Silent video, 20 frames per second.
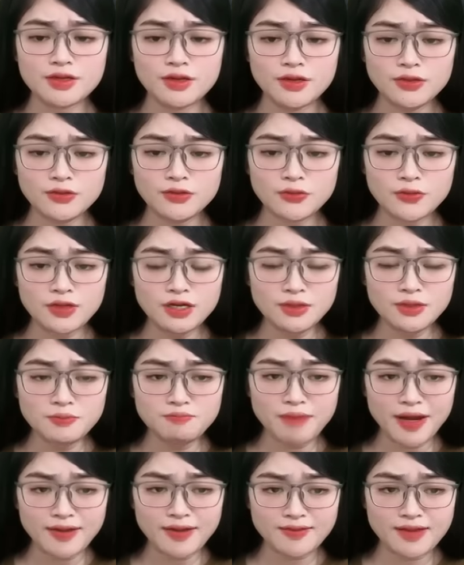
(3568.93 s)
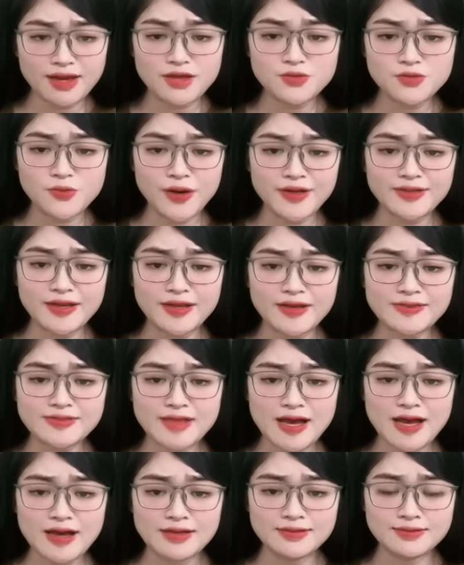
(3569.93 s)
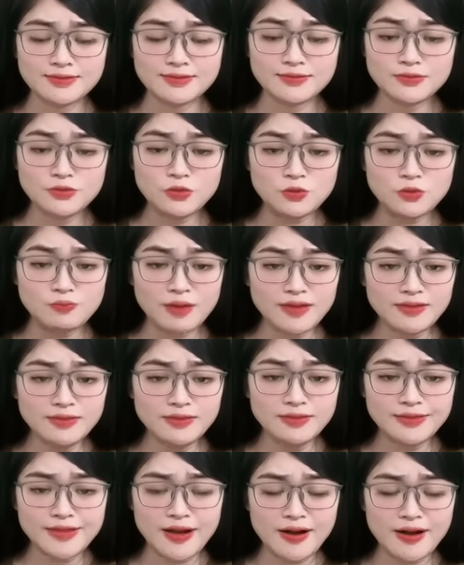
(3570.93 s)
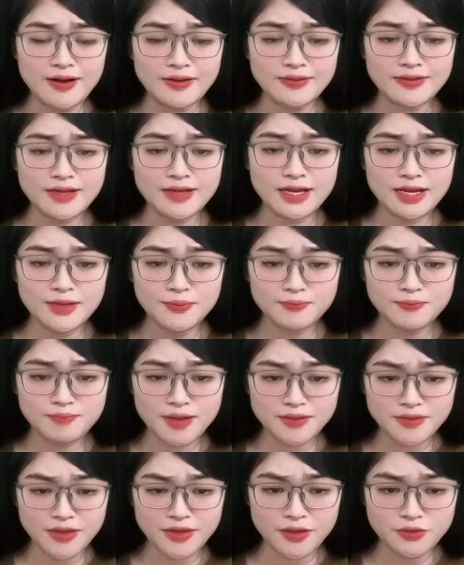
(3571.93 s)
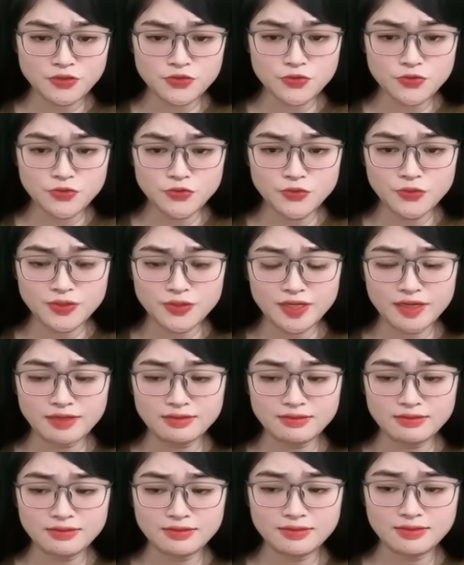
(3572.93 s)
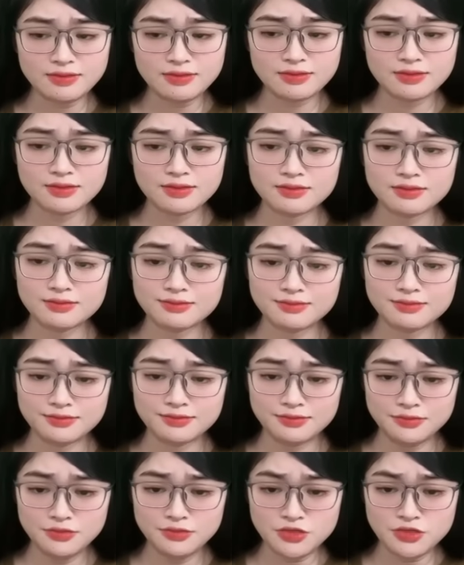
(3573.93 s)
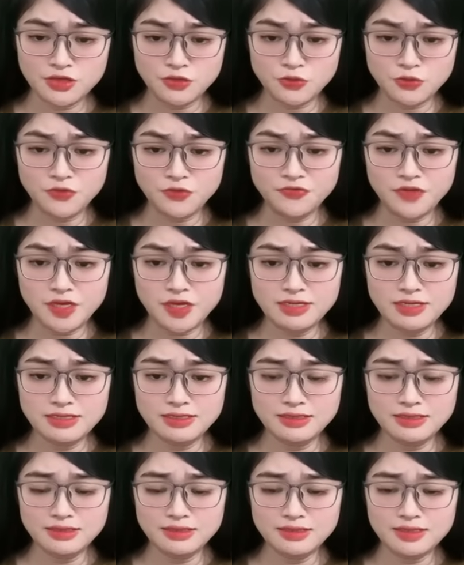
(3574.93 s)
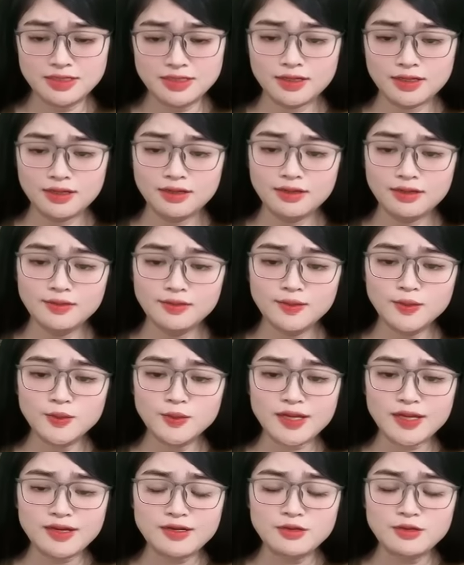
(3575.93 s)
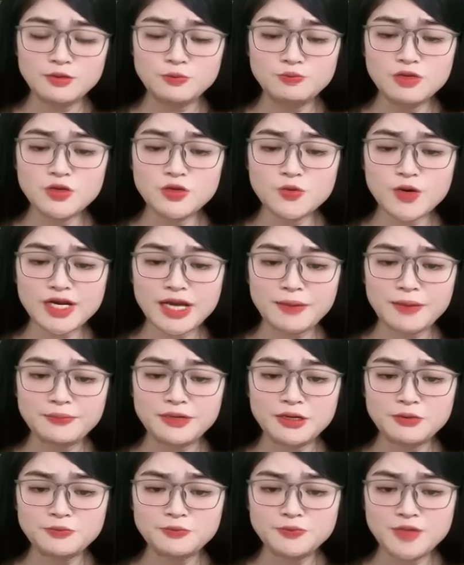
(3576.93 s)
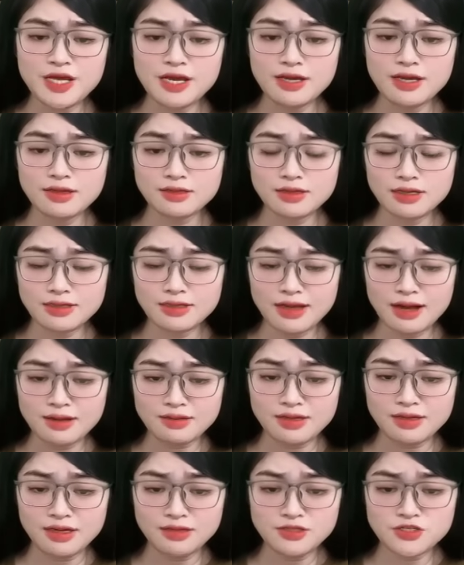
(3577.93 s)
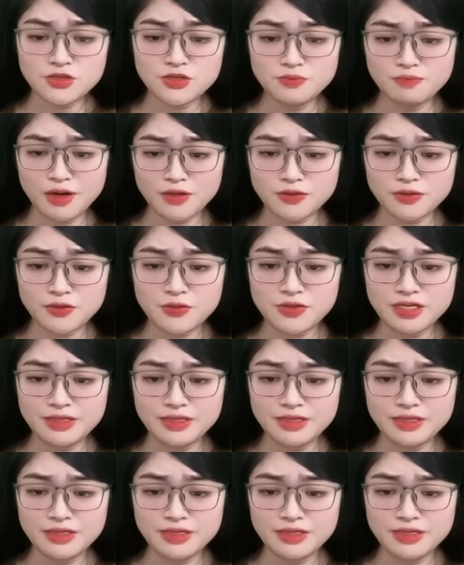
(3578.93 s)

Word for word: Tôi hất mạnh tay của anh ta ra, đôi mắt hơi đỏ, mang theo chút tủi thân. Trần Tuấn Vĩ. Người đàn ông bước qua đám đông, đi thẳng đến trước mặt tôi.